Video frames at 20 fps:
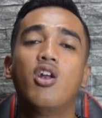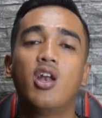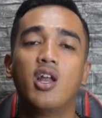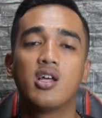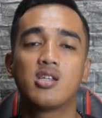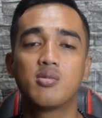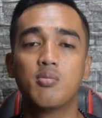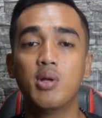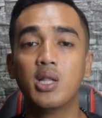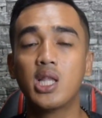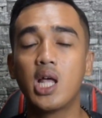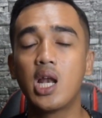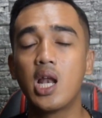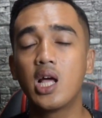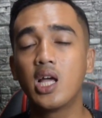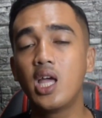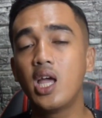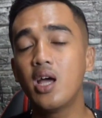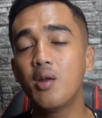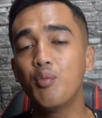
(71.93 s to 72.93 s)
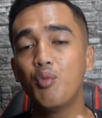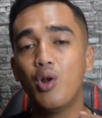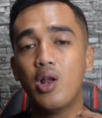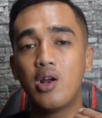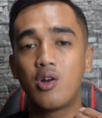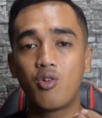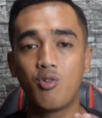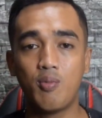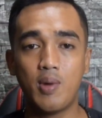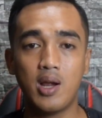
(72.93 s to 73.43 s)
Nah, sebentar lagi kan bulan
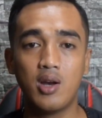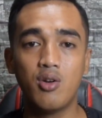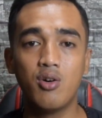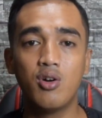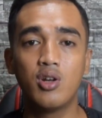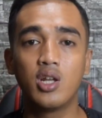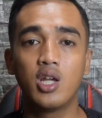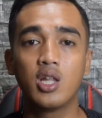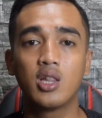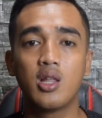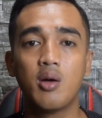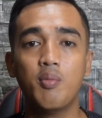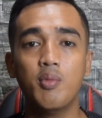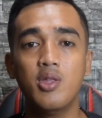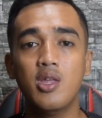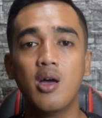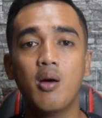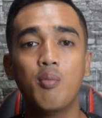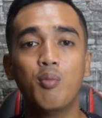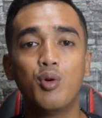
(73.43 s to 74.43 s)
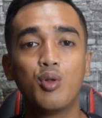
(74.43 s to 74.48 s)
Ramadan, kita menyambut